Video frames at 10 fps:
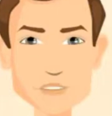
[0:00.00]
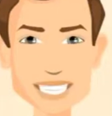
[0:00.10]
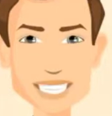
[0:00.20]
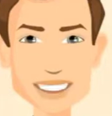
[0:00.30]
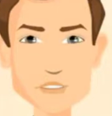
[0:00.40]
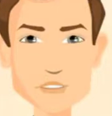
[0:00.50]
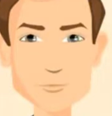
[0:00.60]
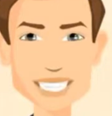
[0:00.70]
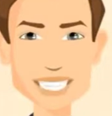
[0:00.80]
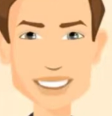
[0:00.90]
Bagian
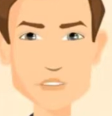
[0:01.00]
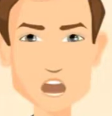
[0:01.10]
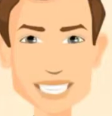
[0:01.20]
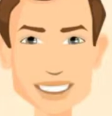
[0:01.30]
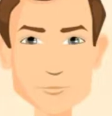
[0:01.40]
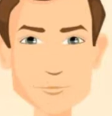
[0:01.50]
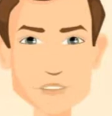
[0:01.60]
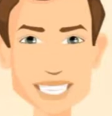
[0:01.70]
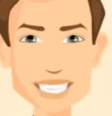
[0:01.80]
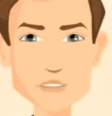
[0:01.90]
kepala, leher,
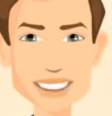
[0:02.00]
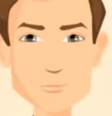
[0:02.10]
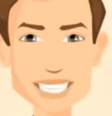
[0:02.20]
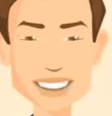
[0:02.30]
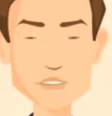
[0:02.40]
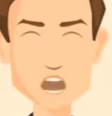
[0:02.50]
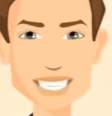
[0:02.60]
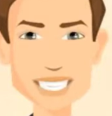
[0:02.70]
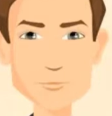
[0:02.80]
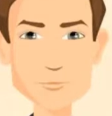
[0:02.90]
tungkai, ekor,
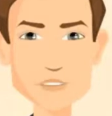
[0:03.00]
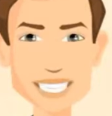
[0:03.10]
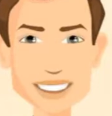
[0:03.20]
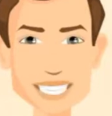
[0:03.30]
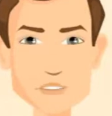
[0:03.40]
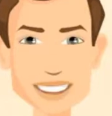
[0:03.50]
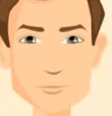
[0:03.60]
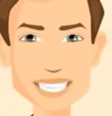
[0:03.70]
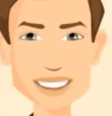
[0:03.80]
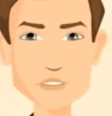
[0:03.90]
lidah, dan
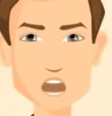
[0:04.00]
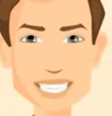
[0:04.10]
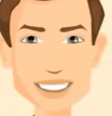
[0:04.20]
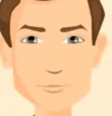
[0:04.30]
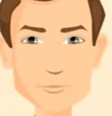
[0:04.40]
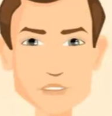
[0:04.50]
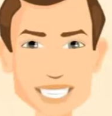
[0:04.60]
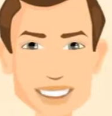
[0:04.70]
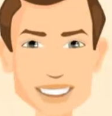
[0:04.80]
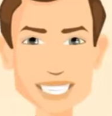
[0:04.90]
moncong
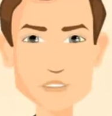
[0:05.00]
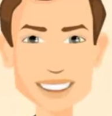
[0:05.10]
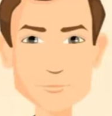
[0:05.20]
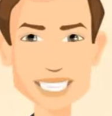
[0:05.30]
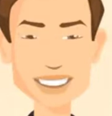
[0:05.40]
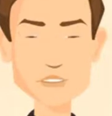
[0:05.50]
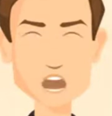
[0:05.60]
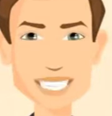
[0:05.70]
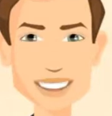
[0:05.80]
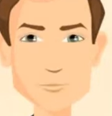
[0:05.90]
juga
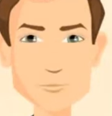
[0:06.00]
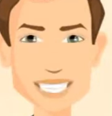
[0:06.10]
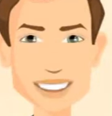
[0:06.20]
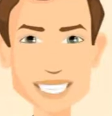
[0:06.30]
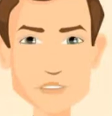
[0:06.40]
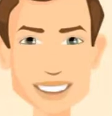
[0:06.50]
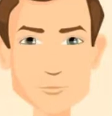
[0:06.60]
diambil dagingnya.